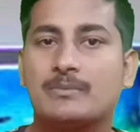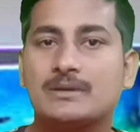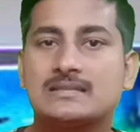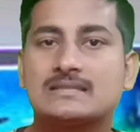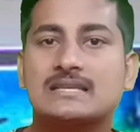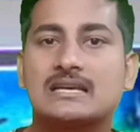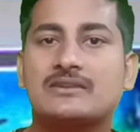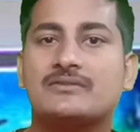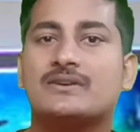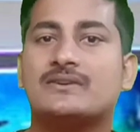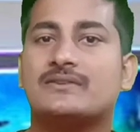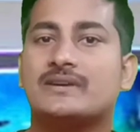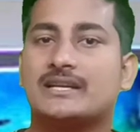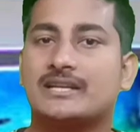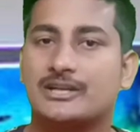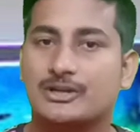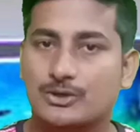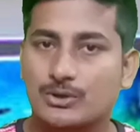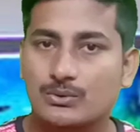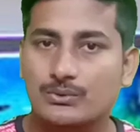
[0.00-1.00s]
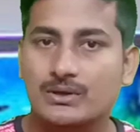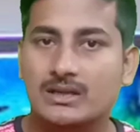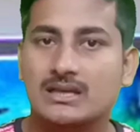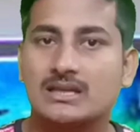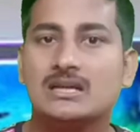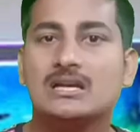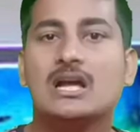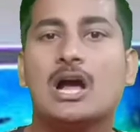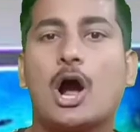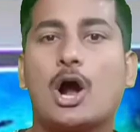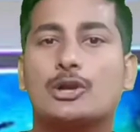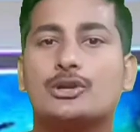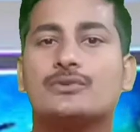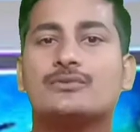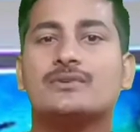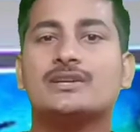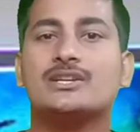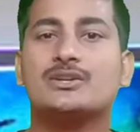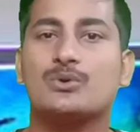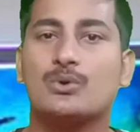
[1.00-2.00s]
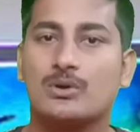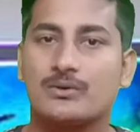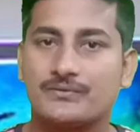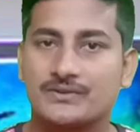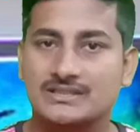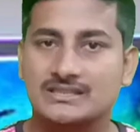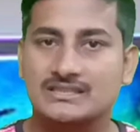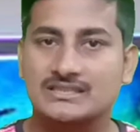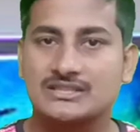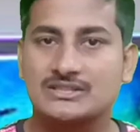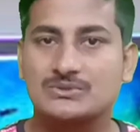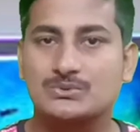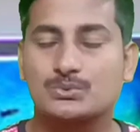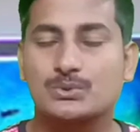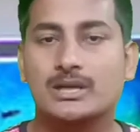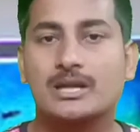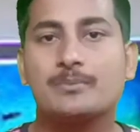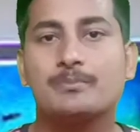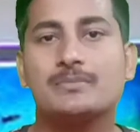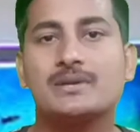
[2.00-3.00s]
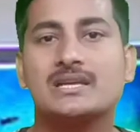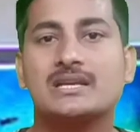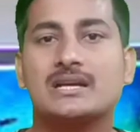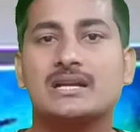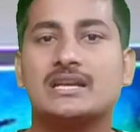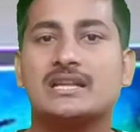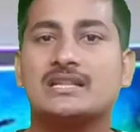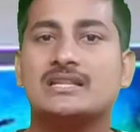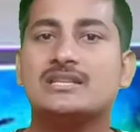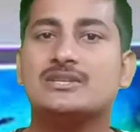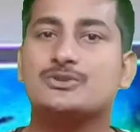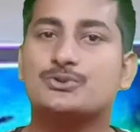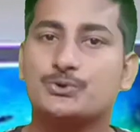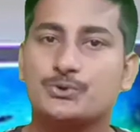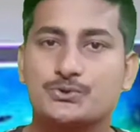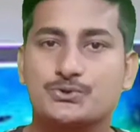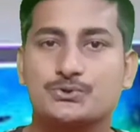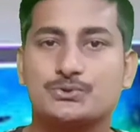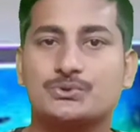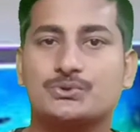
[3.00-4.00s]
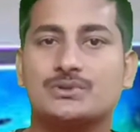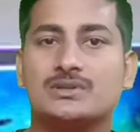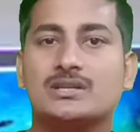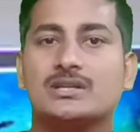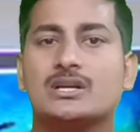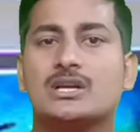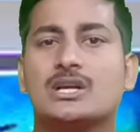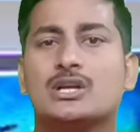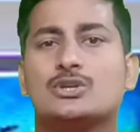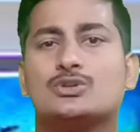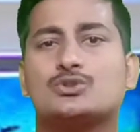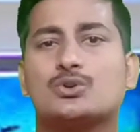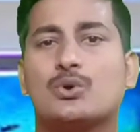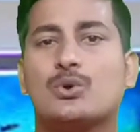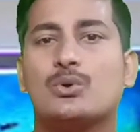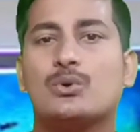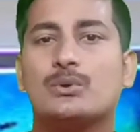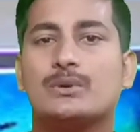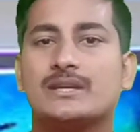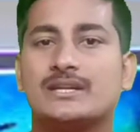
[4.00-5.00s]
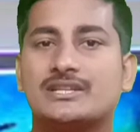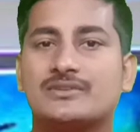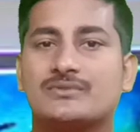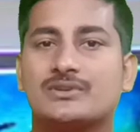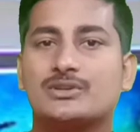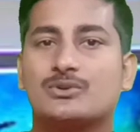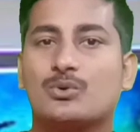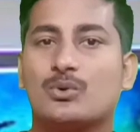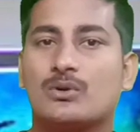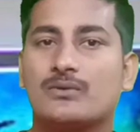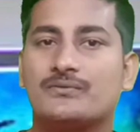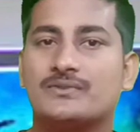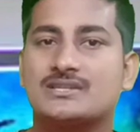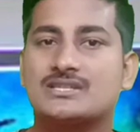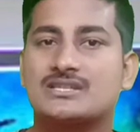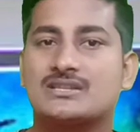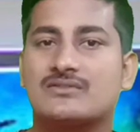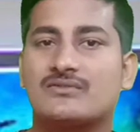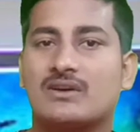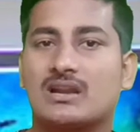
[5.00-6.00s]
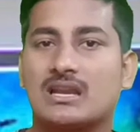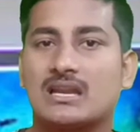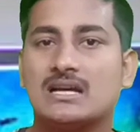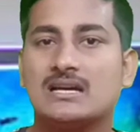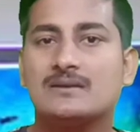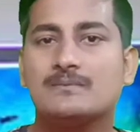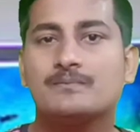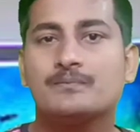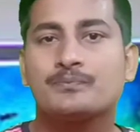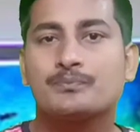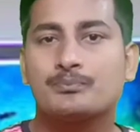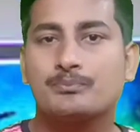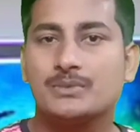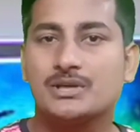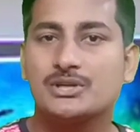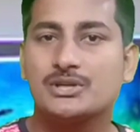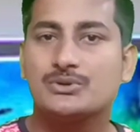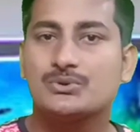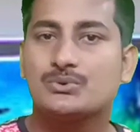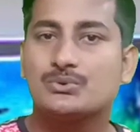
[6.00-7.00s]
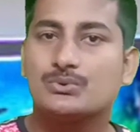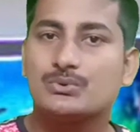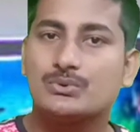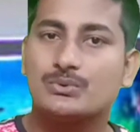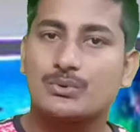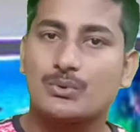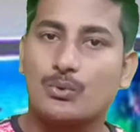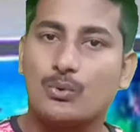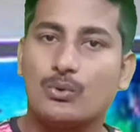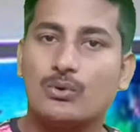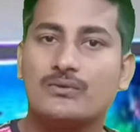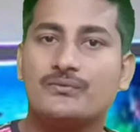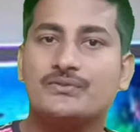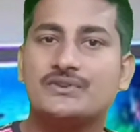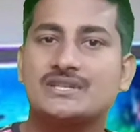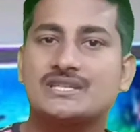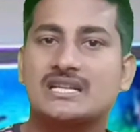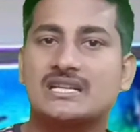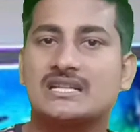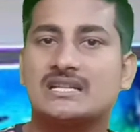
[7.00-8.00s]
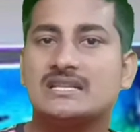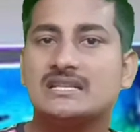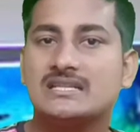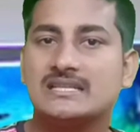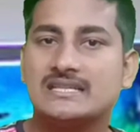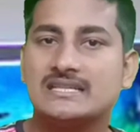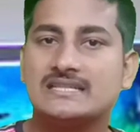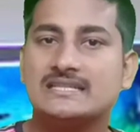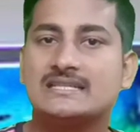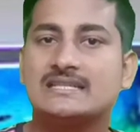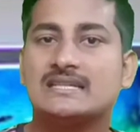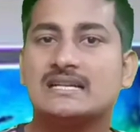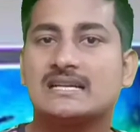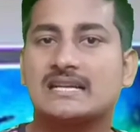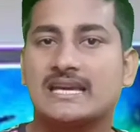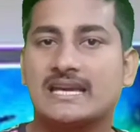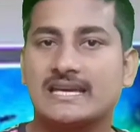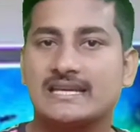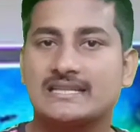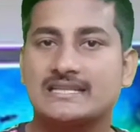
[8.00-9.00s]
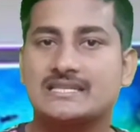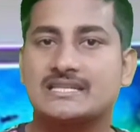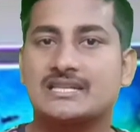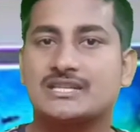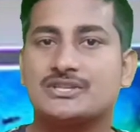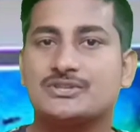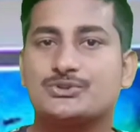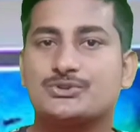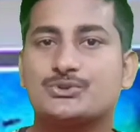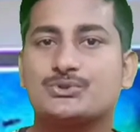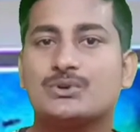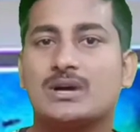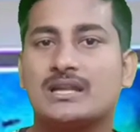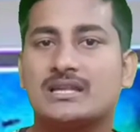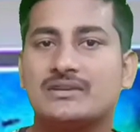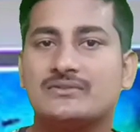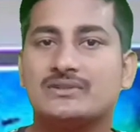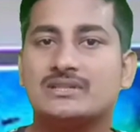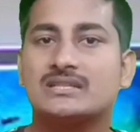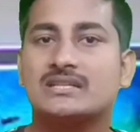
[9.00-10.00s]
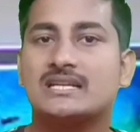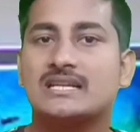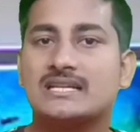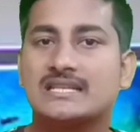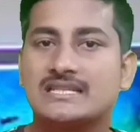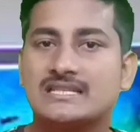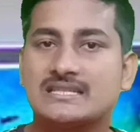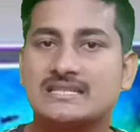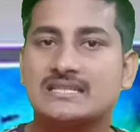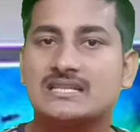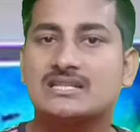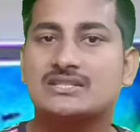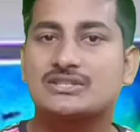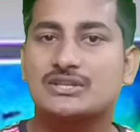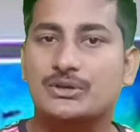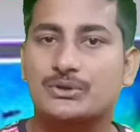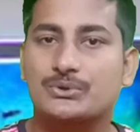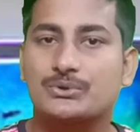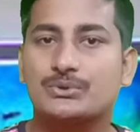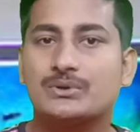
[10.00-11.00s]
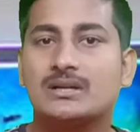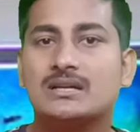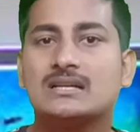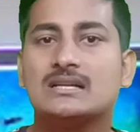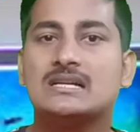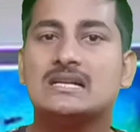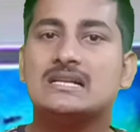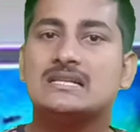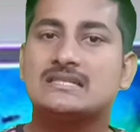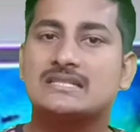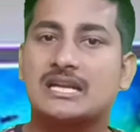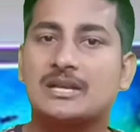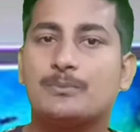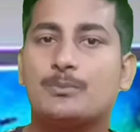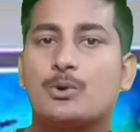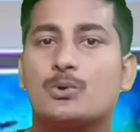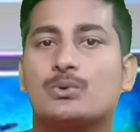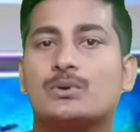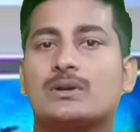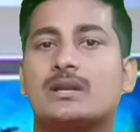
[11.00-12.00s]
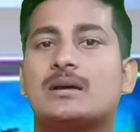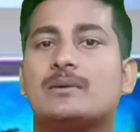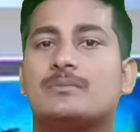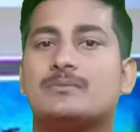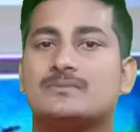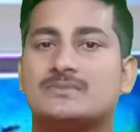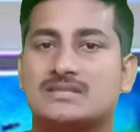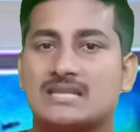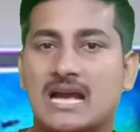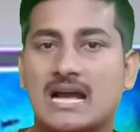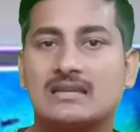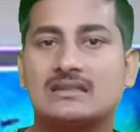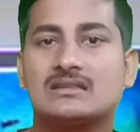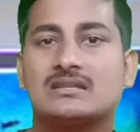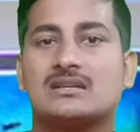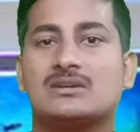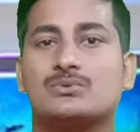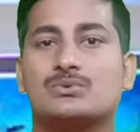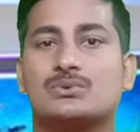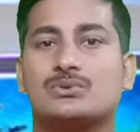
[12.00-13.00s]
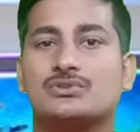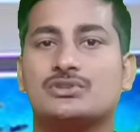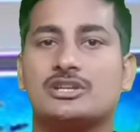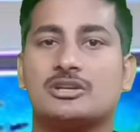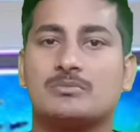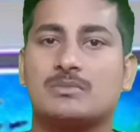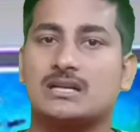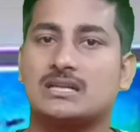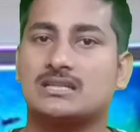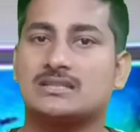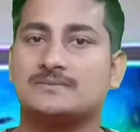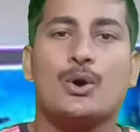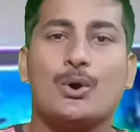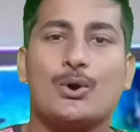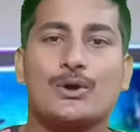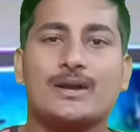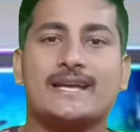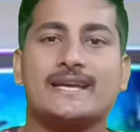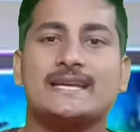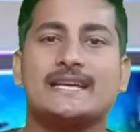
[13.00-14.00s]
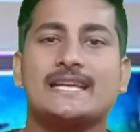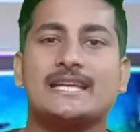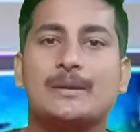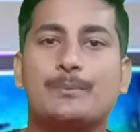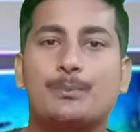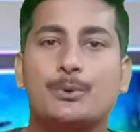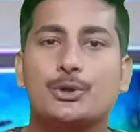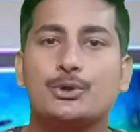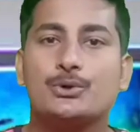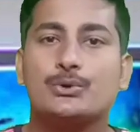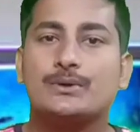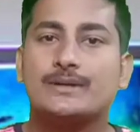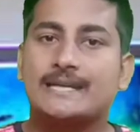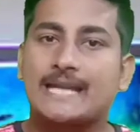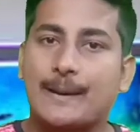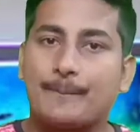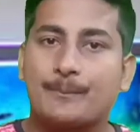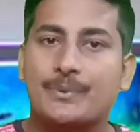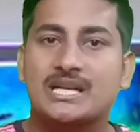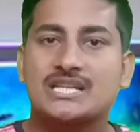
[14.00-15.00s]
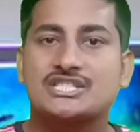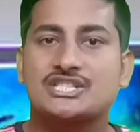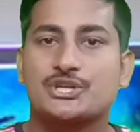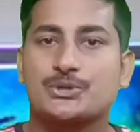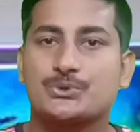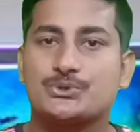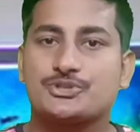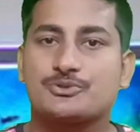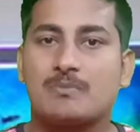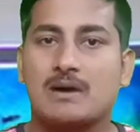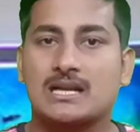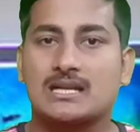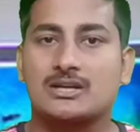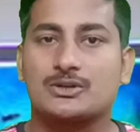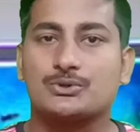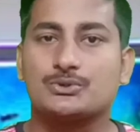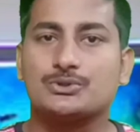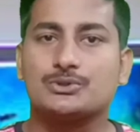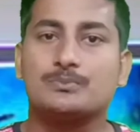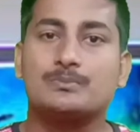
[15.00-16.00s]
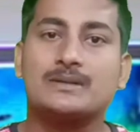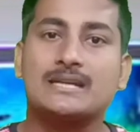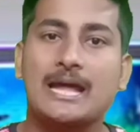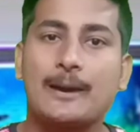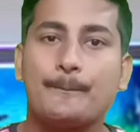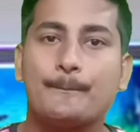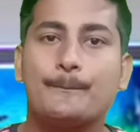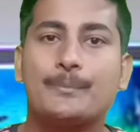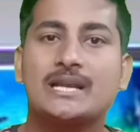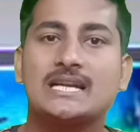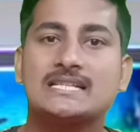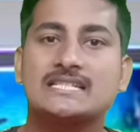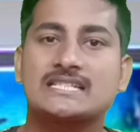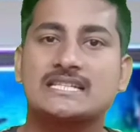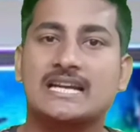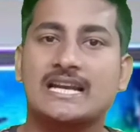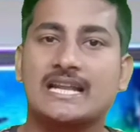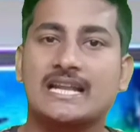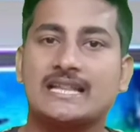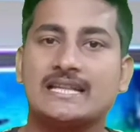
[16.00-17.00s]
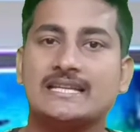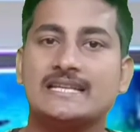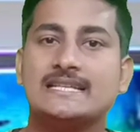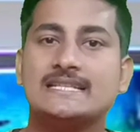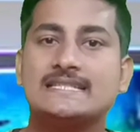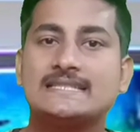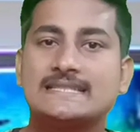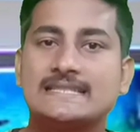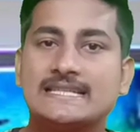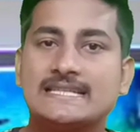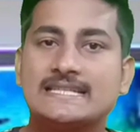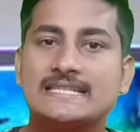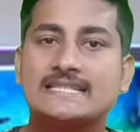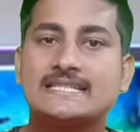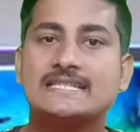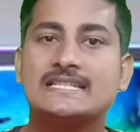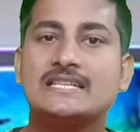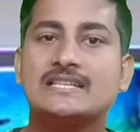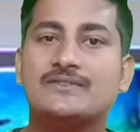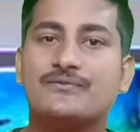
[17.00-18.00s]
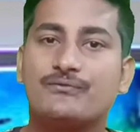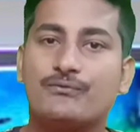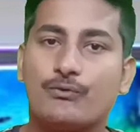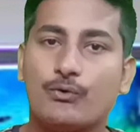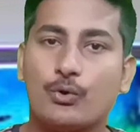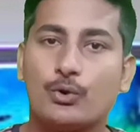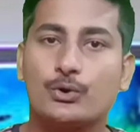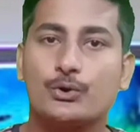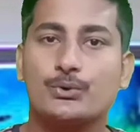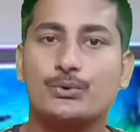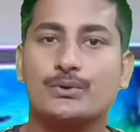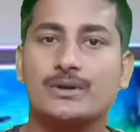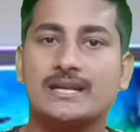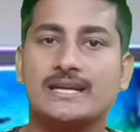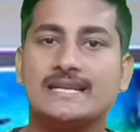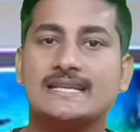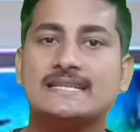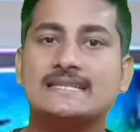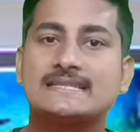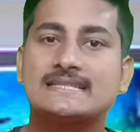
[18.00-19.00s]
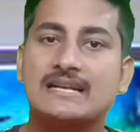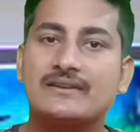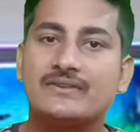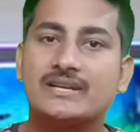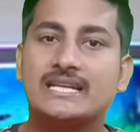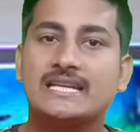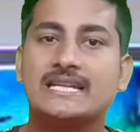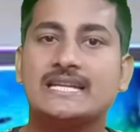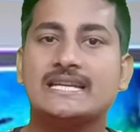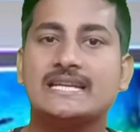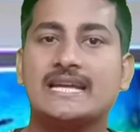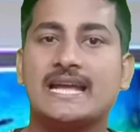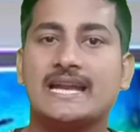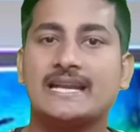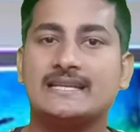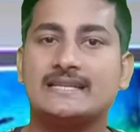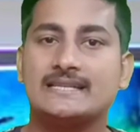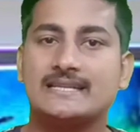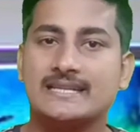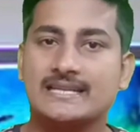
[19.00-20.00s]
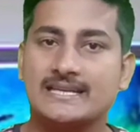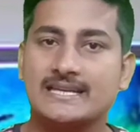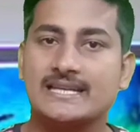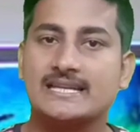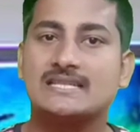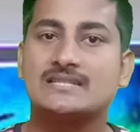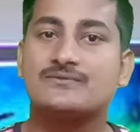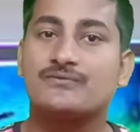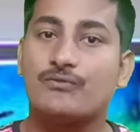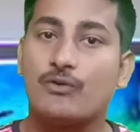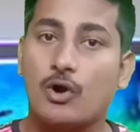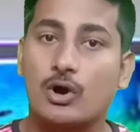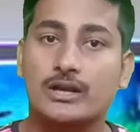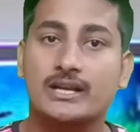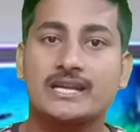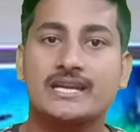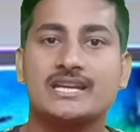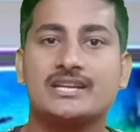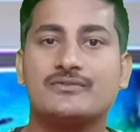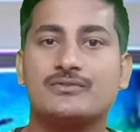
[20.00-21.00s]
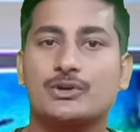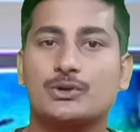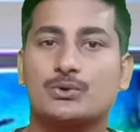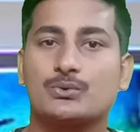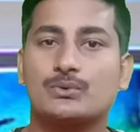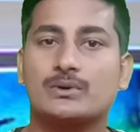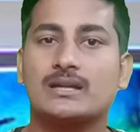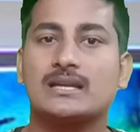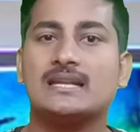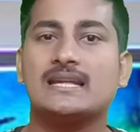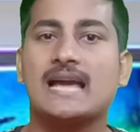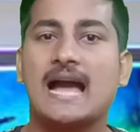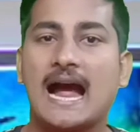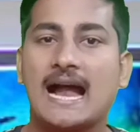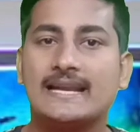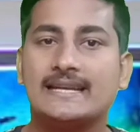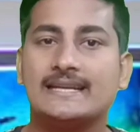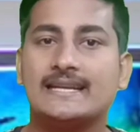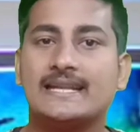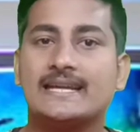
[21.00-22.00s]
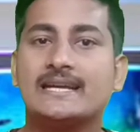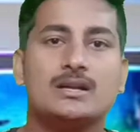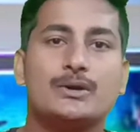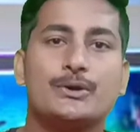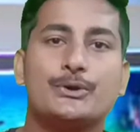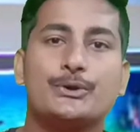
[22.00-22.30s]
ఐ మీన్ సర్వైవ్ అయ్యేటట్లు ఉండాలి అటువంటి గోల్డ్ ఫిష్ న్యూట్రిషన్ తీసుకుంటే మీకు అనేది యూజ్ ఉంటుంది సో ఇటువంటి గోల్డ్ ఫిష్ వల్ల మీకు గోల్డ్ ఫిష్ అనేది ఈజీగా కేర్ చేయొచ్చు అదేవిధంగా ఈజీగా సెక్యూర్గా చనిపోకుండా జాగ్రత్తగా ఉంటుందన్నమాట ఓకే ఇప్పుడు టెంపరేచర్ గురించి మాట్లాడుకుందాం టెంపరేచర్ అనేది సిక్స్టీ ఫోర్ నుండి సెవెంటీ ఎయిట్ డిగ్రీస్ ఫారెన్ హీట్ వరకు ఉండాలి అంటే